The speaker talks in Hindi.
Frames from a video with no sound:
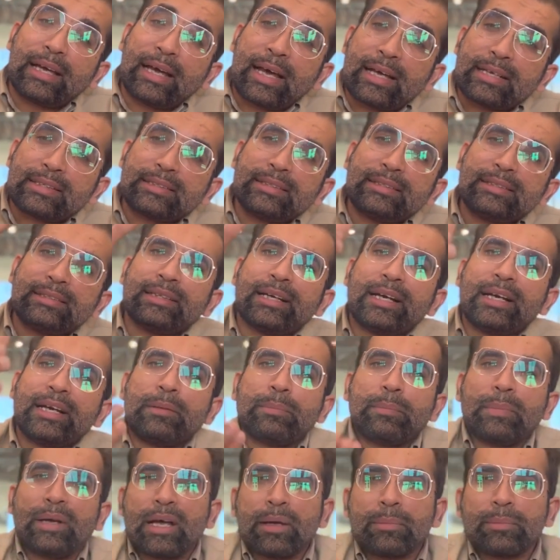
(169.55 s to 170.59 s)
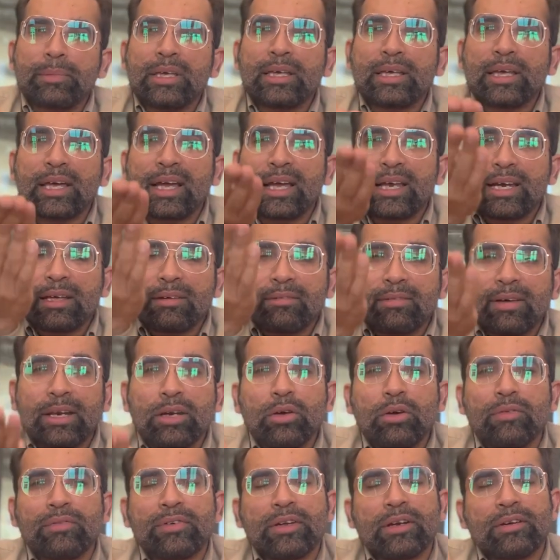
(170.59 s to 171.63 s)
एसेट साइड पे आपकी कैरिंग वैल्यू ऑफ